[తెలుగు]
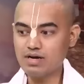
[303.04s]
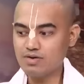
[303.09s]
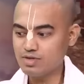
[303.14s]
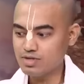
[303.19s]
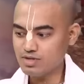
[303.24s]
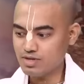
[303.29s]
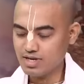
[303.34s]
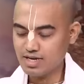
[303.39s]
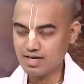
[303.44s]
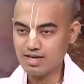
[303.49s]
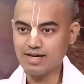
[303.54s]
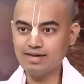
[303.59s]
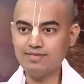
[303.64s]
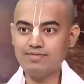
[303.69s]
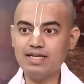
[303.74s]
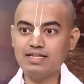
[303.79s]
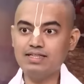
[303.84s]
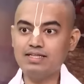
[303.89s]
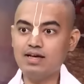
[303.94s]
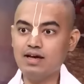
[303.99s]
భగవంతుడికి
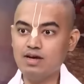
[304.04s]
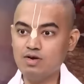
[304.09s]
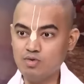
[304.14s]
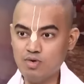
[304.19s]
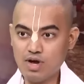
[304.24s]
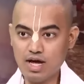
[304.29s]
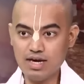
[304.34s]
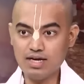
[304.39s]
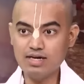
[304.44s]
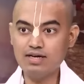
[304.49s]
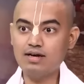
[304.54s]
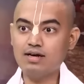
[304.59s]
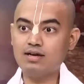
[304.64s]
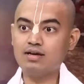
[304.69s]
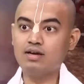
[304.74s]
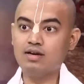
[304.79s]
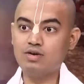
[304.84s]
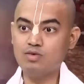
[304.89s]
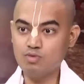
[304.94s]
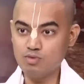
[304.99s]
నైవేద్యాలు
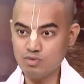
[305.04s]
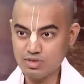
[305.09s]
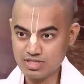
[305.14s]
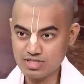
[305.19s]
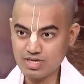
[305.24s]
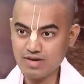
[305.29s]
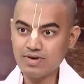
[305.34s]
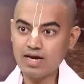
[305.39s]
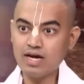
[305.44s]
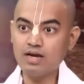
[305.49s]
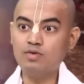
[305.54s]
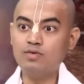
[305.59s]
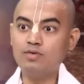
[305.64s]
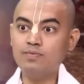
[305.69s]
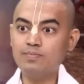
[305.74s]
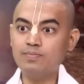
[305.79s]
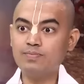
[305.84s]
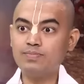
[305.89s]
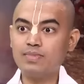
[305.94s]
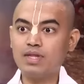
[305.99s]
అలంకరణలు ఉత్సవాలు
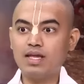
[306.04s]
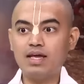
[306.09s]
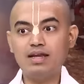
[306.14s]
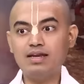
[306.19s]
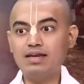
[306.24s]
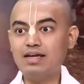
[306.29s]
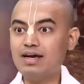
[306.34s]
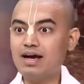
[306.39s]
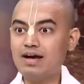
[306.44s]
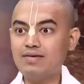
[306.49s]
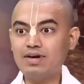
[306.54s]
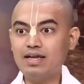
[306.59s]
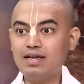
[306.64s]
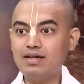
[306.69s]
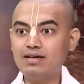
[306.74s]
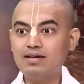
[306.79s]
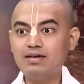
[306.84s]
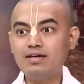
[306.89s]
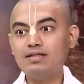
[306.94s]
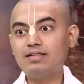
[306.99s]
mm. ఎన్ని కావాలి
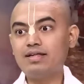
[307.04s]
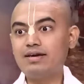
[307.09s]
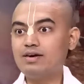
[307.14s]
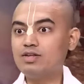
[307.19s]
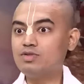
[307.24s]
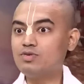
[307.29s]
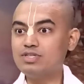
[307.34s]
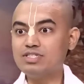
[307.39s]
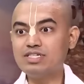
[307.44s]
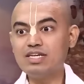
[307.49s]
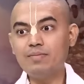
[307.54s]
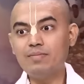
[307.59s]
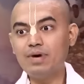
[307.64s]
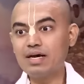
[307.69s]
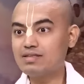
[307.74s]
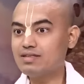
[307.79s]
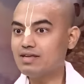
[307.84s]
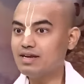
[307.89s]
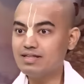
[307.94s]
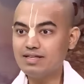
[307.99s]
తర్వాత వచ్చిన
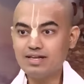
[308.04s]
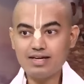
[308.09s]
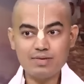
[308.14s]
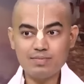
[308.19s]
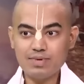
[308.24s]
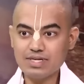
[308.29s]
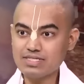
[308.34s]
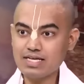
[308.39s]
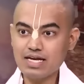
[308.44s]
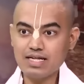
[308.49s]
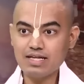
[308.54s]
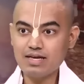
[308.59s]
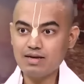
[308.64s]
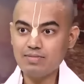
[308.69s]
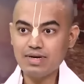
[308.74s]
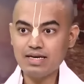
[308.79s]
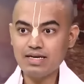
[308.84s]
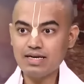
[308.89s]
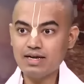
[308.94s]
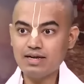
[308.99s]
భక్తులందరికీ ప్రసాదాలు
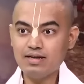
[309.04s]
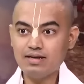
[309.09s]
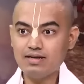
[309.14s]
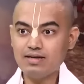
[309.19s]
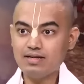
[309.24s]
పెట్టాను